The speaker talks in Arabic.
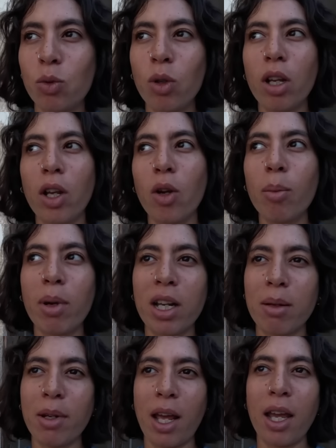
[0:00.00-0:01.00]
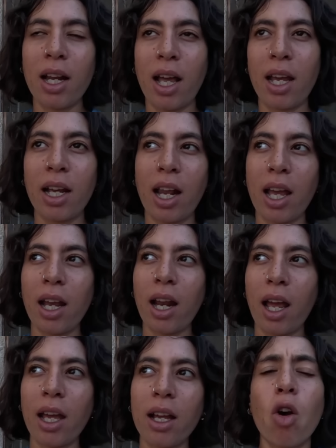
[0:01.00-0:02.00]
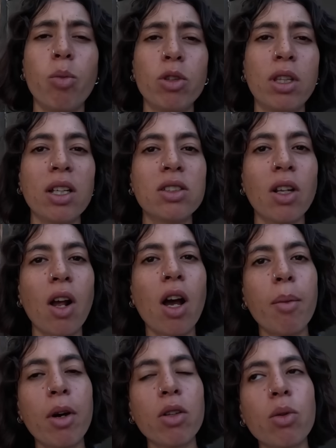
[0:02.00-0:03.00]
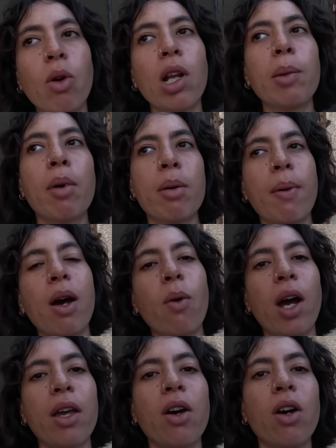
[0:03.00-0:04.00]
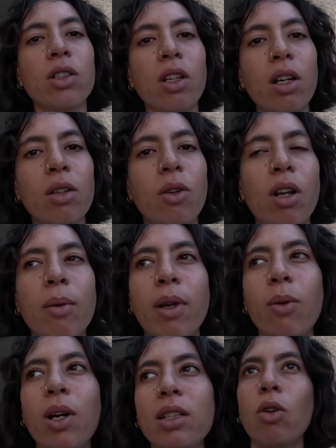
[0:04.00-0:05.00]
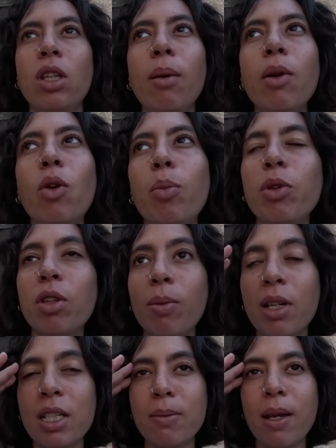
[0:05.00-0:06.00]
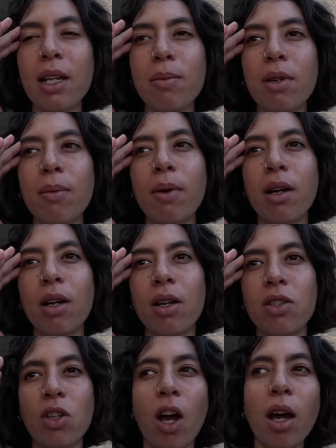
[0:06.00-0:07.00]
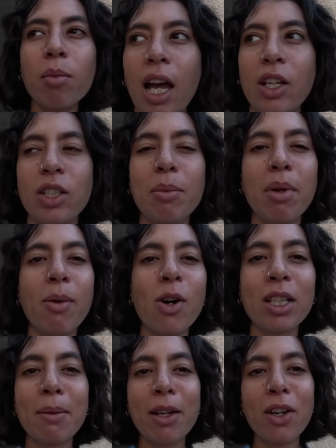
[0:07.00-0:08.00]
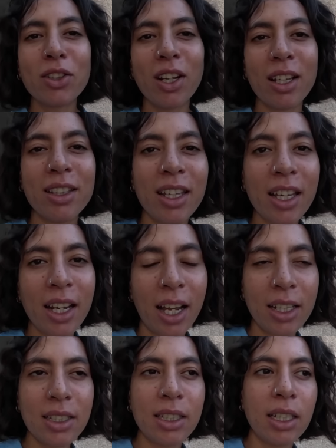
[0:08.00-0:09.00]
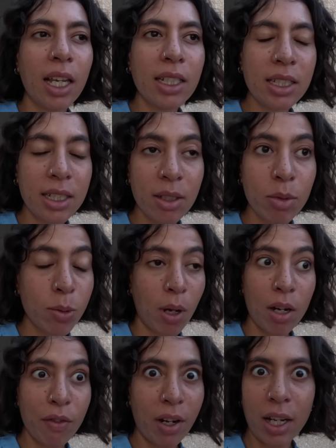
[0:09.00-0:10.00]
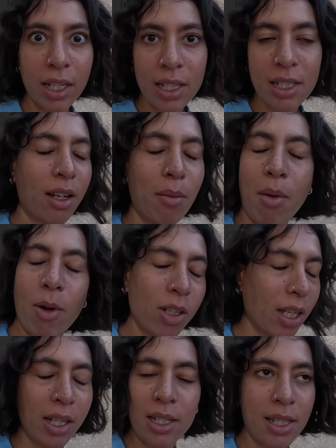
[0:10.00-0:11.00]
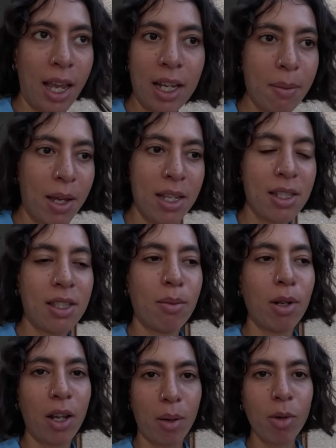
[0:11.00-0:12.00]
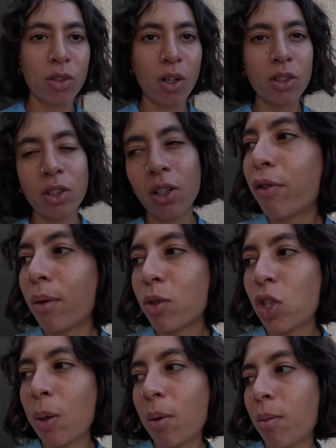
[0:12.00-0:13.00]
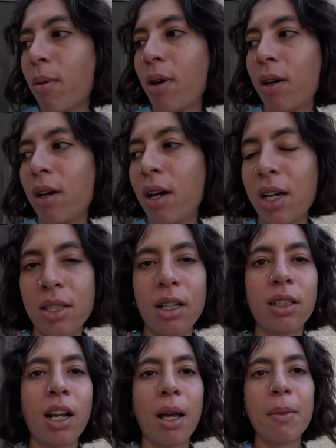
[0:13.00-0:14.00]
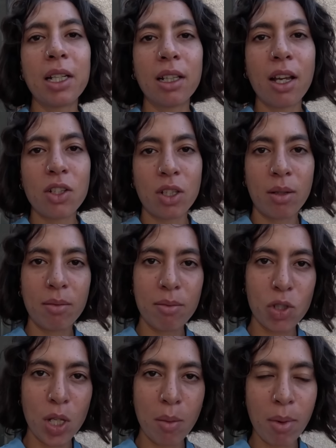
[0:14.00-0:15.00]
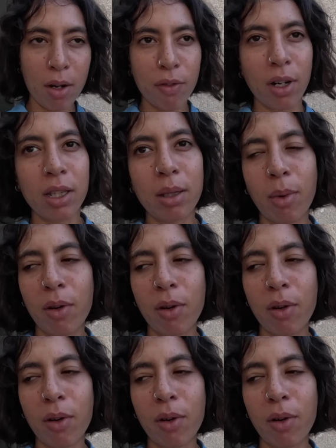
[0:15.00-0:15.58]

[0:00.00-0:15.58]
طول اليوم بجري من حاجه لحاجه لحاجه لحاجه وبمنتهى الصراحه برده كل ما ببقى واعيه اكتر كل ما الوقت قدام الكمبيوتر بالنسبه لي بيبقى صعب عشان ببقى واخده بالي اكتر قد ايه انا عندي اي دي دي مش بعرف اركز لما بقعد انجز حاجه بحس بالاحباط اكتر فمش دايما ببقى قادره ان انا اعمل كده عشان مش دايما ببقى عارفه ارتب